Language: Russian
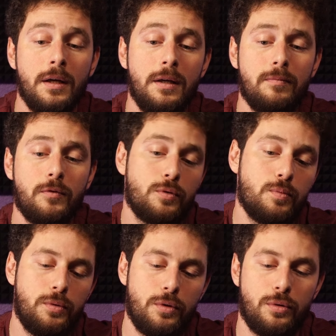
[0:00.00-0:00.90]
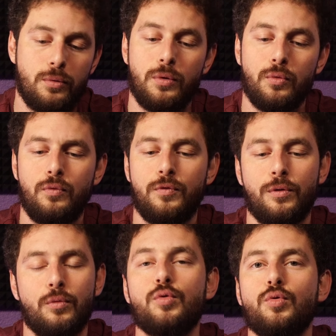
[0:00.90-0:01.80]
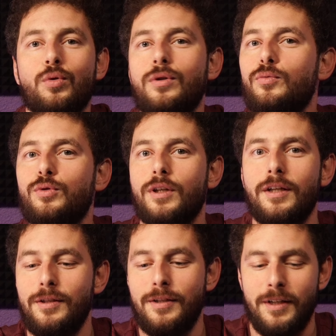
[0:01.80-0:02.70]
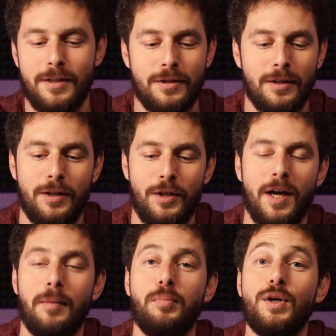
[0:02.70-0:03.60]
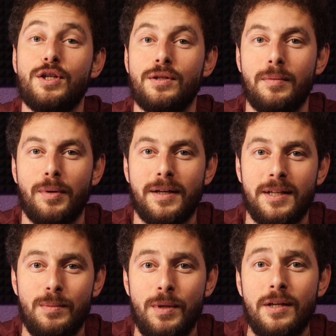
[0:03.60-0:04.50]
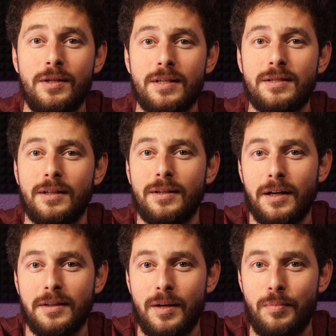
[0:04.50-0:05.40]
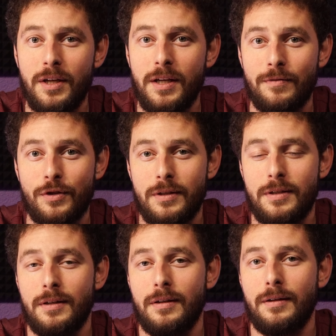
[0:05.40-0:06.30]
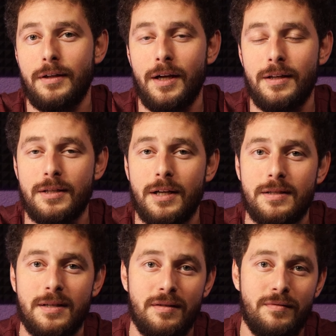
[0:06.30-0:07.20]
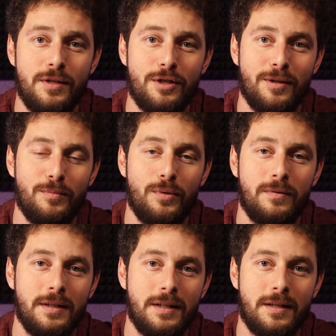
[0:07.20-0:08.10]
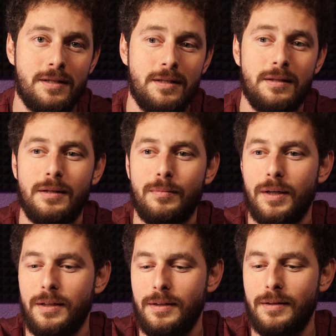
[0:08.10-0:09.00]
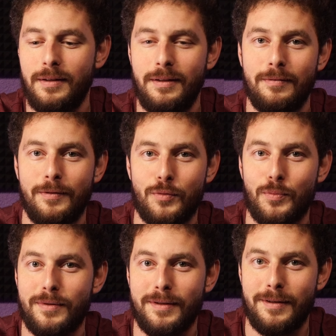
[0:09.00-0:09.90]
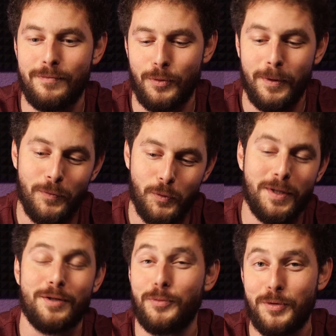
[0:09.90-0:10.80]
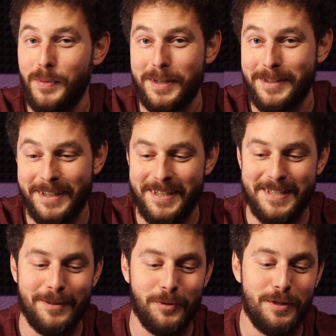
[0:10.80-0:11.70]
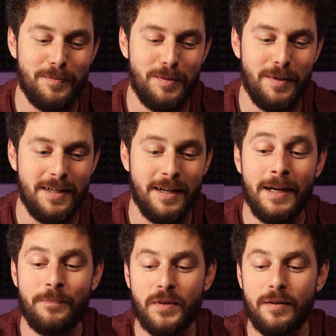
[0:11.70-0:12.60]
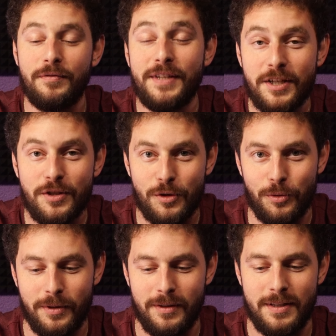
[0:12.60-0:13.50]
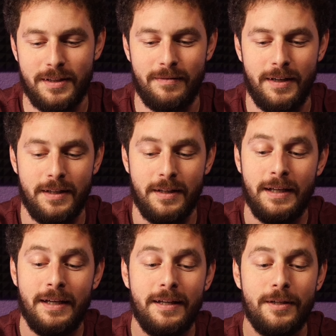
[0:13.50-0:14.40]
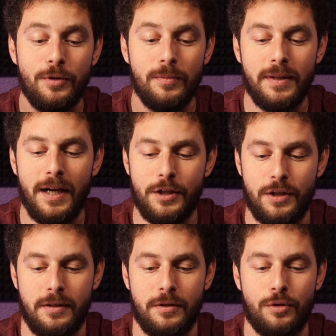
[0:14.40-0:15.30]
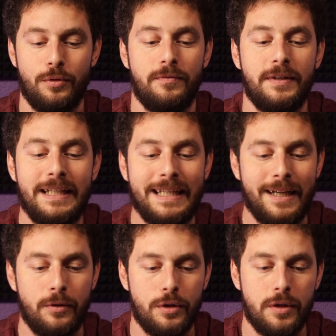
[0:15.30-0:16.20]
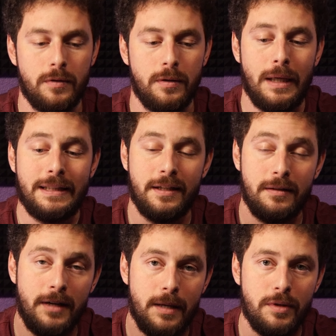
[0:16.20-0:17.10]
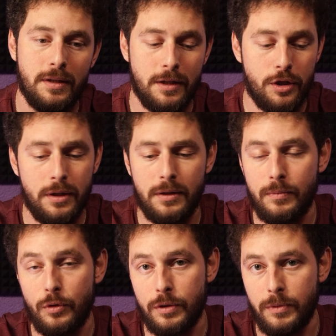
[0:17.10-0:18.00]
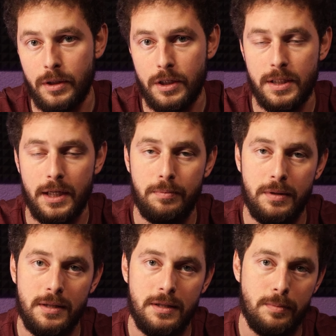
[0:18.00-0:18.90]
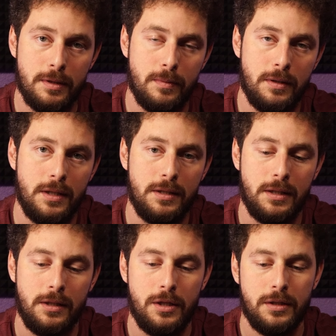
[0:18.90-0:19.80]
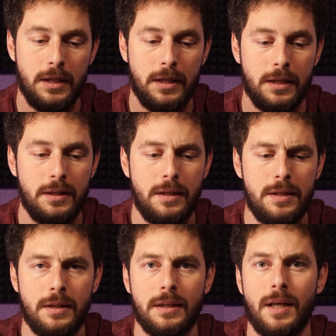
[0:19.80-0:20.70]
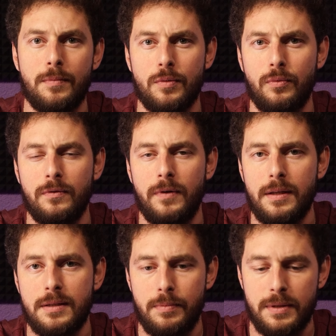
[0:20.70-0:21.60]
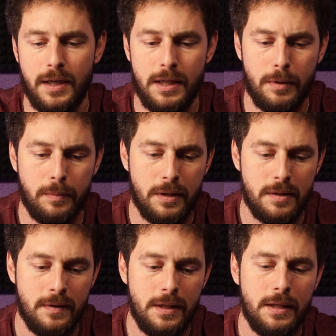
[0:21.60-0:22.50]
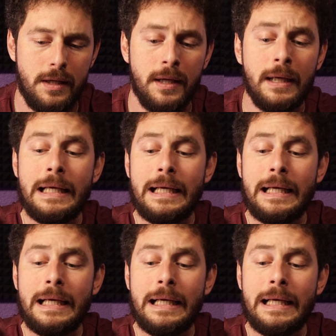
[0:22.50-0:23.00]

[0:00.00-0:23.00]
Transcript: И вот смотришь такой, ну вот ну что-то уже интересное, необычное, по крайней мере, нестандартная приевшаяся реализация в виде штампованной корзины, магнита и, собственно говоря, все. Тут, конечно, тоже магнит и корзина, но тем не менее, внешне что-то доставляет. Идем дальше. Что в них хорошего? Открываем даташиты, можем на наш сайт перейти и посмотреть технические характеристики. Там же будет файл с описанием от производителя производителя.